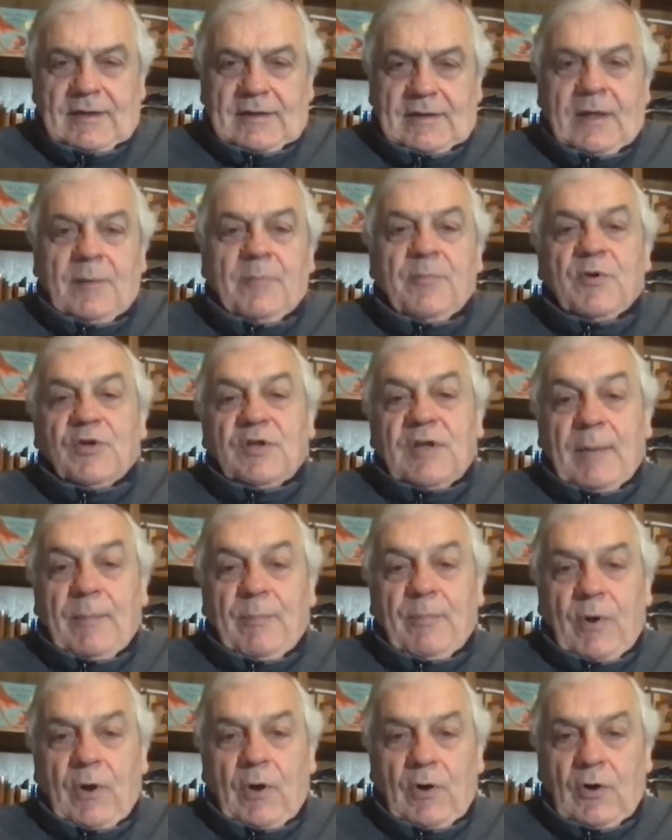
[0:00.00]
Tempio di
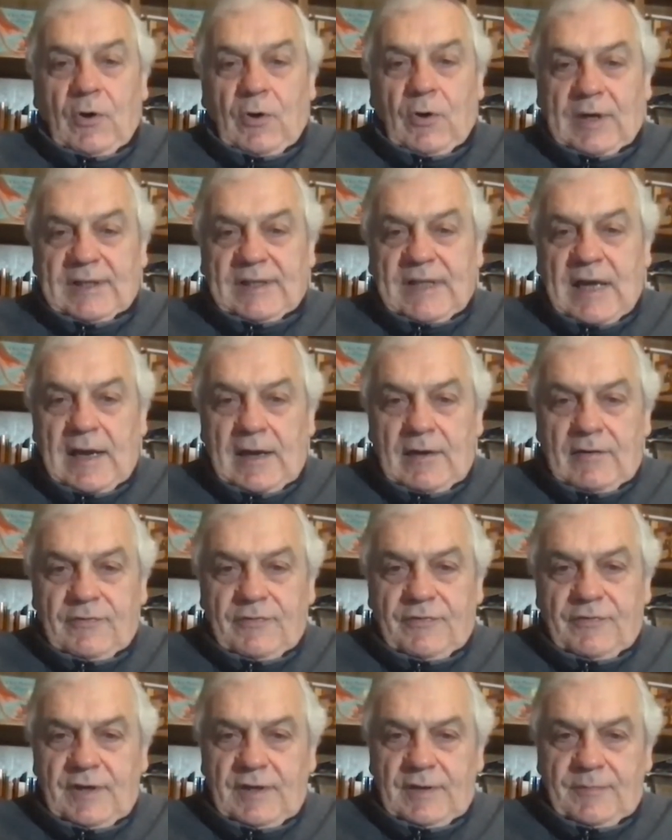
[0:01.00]
Apollo a
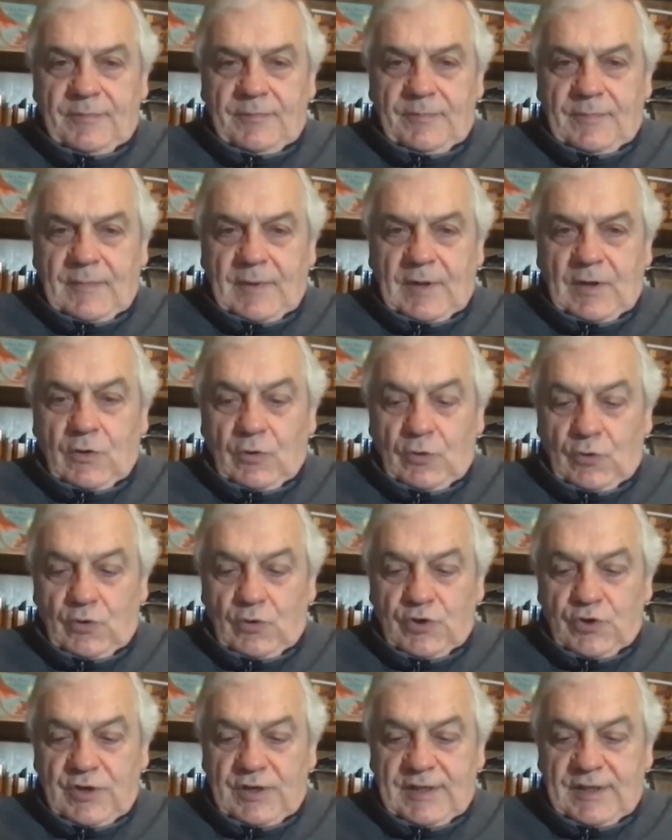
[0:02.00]
Delfi,
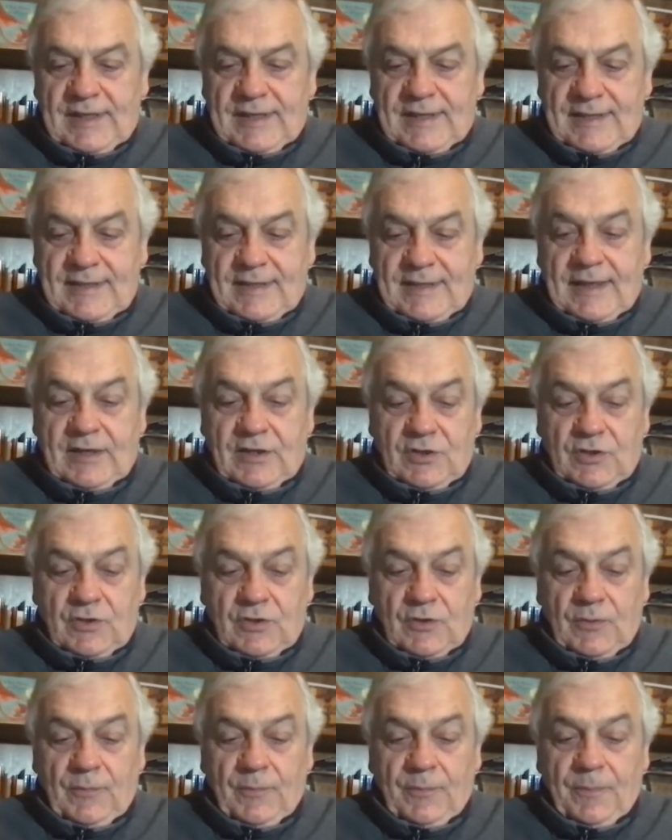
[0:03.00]
conosci te
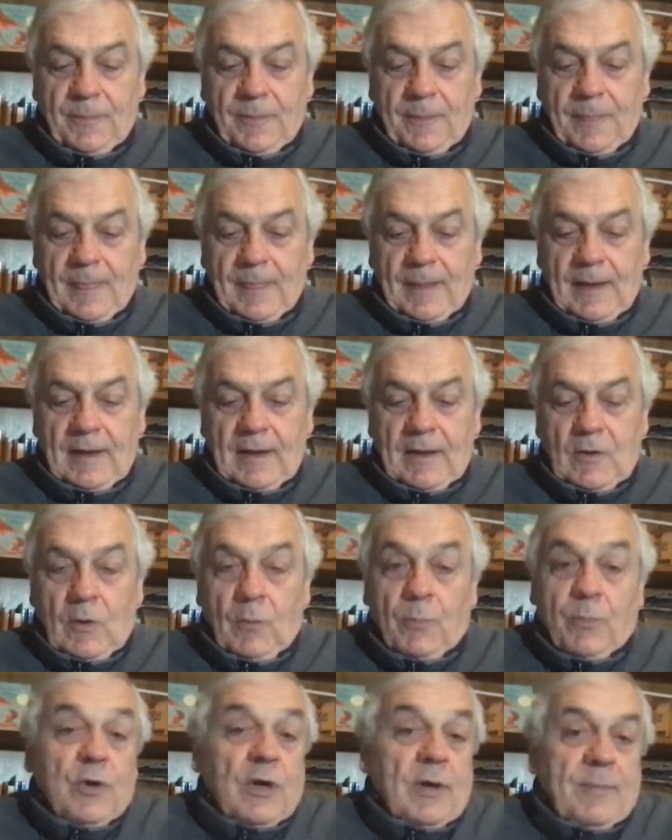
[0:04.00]
stesso.
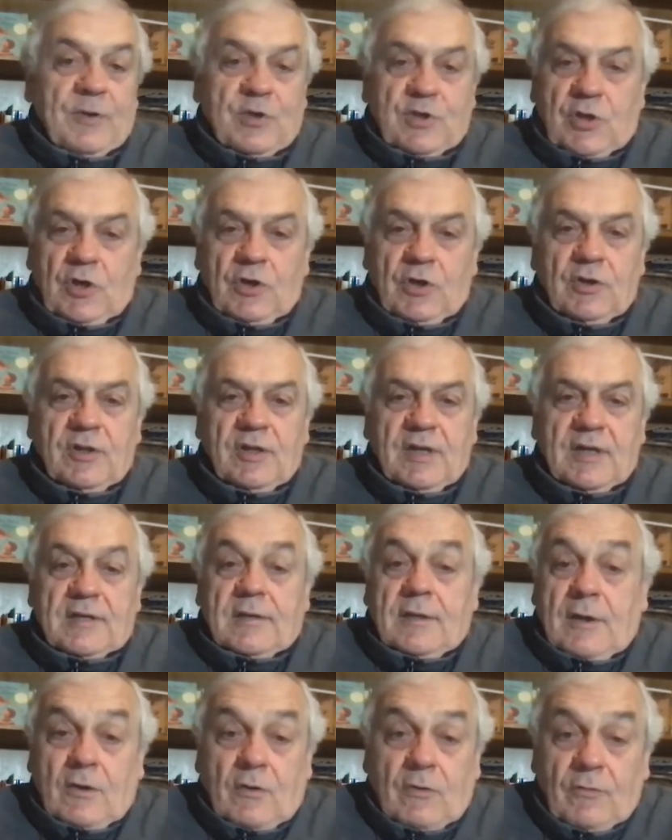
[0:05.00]
Oppure il bisogno di
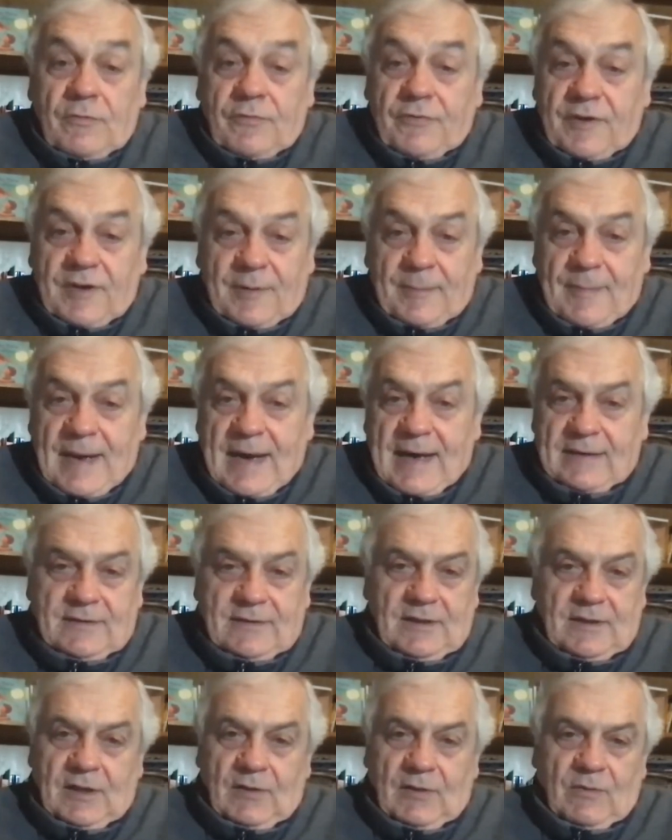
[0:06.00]
essere
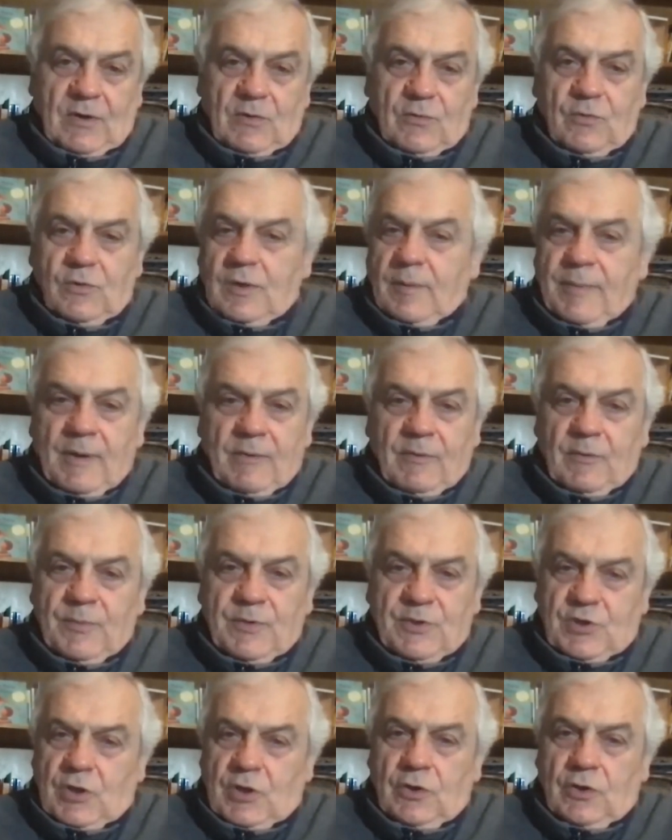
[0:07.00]
confermati da qualcuno, abbiamo
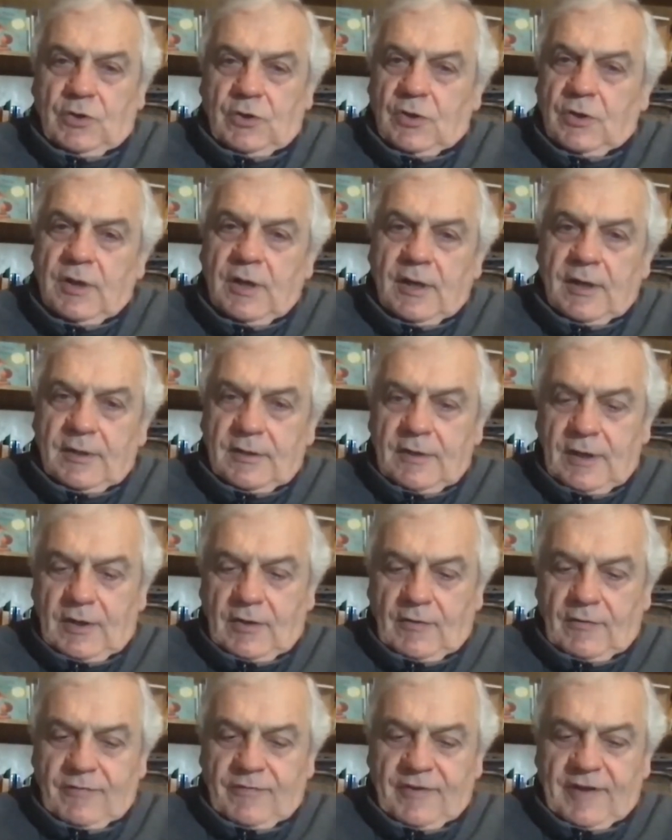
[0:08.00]
bisogno di
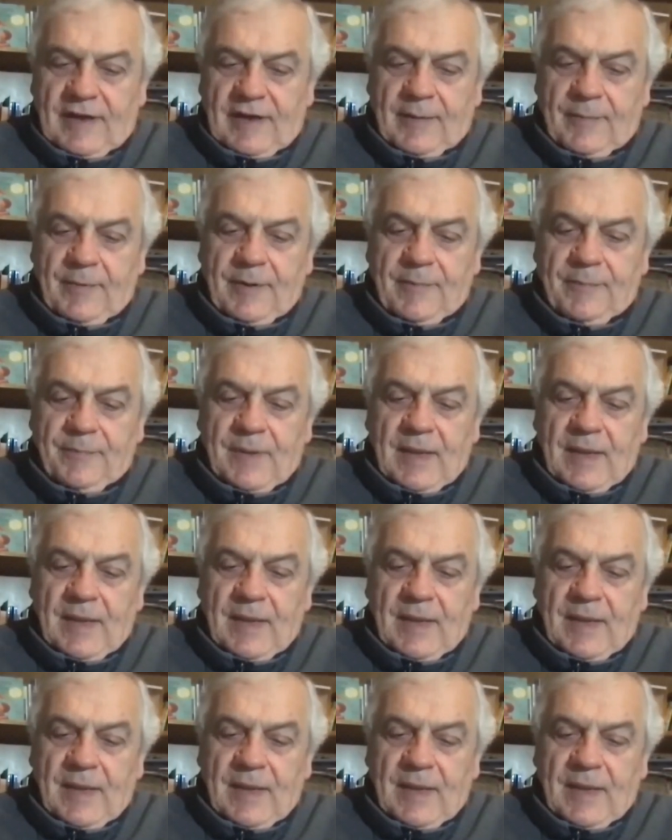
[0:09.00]
conferme.